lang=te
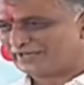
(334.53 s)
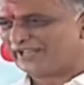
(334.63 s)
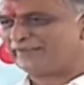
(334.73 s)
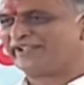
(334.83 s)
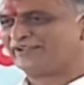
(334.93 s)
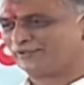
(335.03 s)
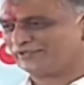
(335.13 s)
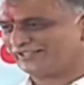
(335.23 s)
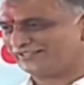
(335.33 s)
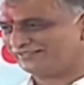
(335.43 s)
ప్రేమ ఎక్కువ
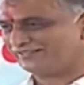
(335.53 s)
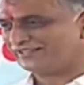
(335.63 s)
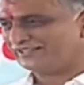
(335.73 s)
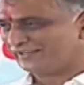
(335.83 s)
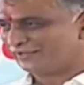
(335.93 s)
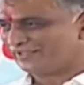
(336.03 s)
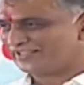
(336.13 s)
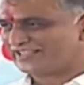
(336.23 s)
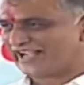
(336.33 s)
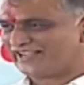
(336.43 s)
ఉంటుంది ఎవరైనా
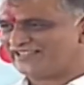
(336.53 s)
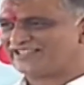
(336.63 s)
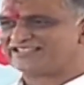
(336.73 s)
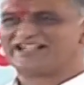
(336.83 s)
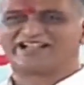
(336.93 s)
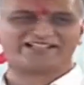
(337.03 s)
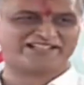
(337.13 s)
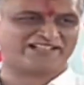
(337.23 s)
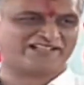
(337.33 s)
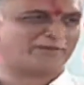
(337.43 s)
సాయం చేస్తే అక్క
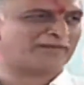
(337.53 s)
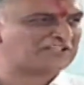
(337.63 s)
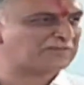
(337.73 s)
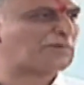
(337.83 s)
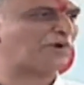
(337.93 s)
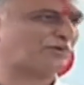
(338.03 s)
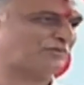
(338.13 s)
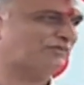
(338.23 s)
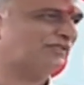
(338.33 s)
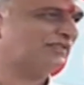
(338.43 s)
చెల్లెలు మర్చిపోరు
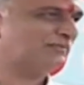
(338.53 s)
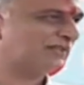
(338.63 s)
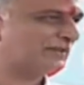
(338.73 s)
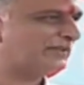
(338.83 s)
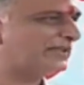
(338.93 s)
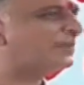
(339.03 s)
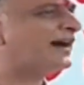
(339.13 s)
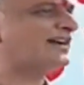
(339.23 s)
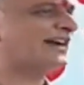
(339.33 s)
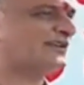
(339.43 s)
మరి మీరు
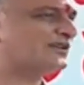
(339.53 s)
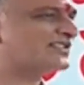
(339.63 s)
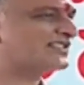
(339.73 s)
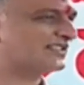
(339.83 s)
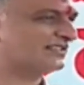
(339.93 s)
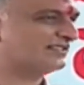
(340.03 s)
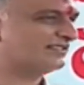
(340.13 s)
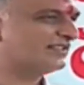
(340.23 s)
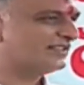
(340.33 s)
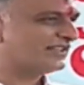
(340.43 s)
బాగా ఆలోచించండి
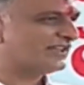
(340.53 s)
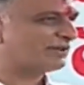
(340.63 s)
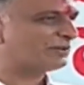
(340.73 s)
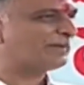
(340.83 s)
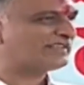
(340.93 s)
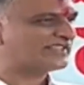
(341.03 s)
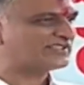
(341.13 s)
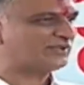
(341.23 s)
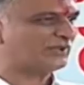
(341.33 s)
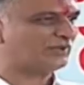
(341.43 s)
ఎవరు
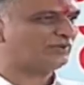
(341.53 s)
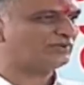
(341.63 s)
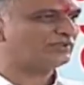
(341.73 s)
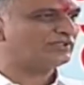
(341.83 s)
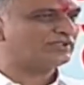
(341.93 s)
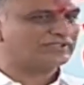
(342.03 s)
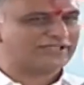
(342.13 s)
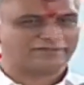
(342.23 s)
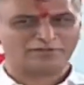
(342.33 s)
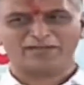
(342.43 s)
పనిచేస్తున్నారో
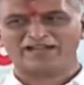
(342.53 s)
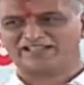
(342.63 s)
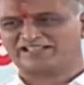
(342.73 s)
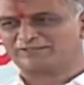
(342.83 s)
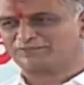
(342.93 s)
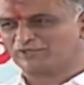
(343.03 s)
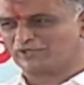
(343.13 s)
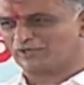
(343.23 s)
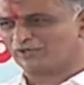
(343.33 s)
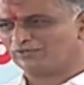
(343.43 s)
ఎవరు మాటలు
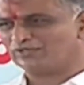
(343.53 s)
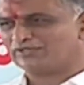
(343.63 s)
చెప్తున్నారో